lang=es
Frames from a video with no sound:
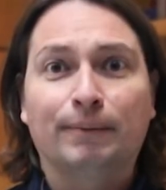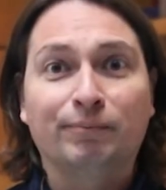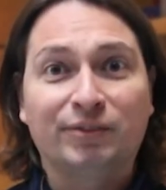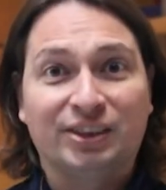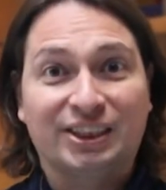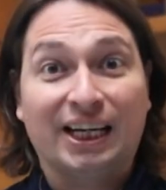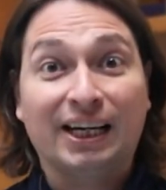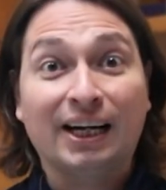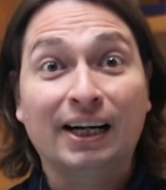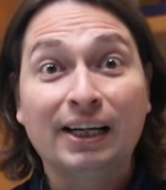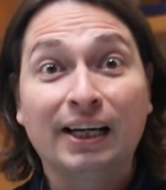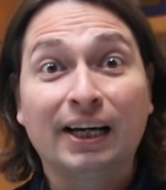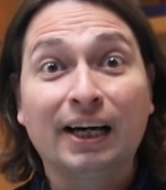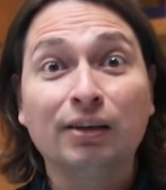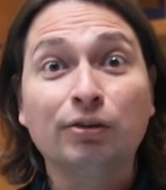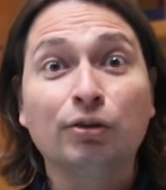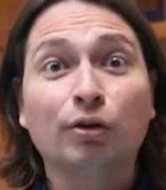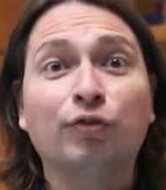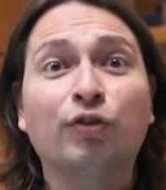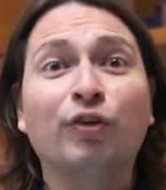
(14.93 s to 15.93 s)
San
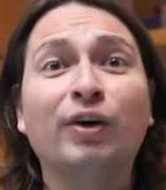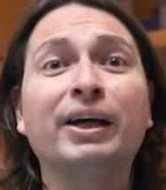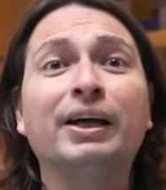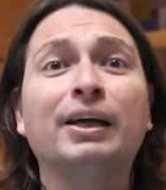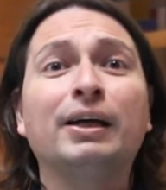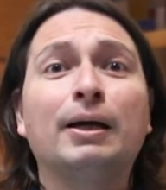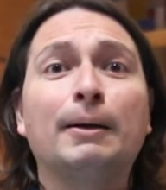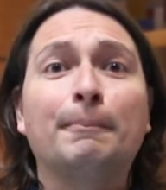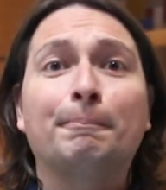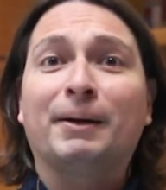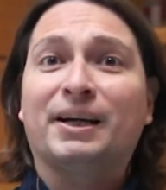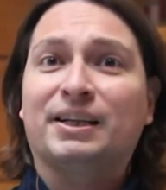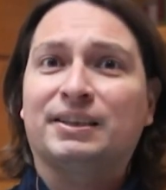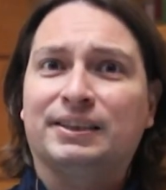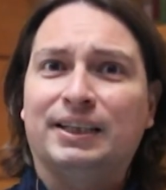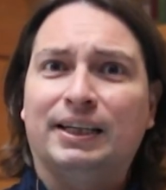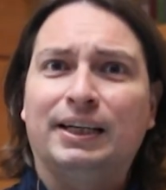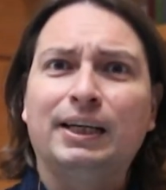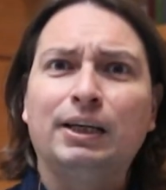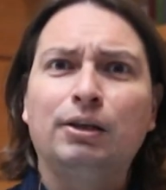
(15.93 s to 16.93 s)
Alejandro fue
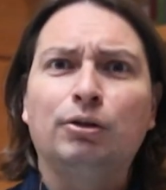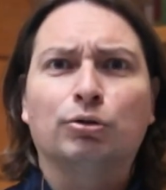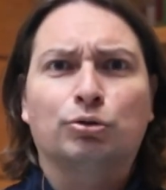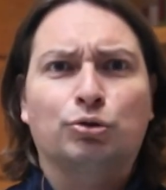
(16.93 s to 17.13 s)
perseguido,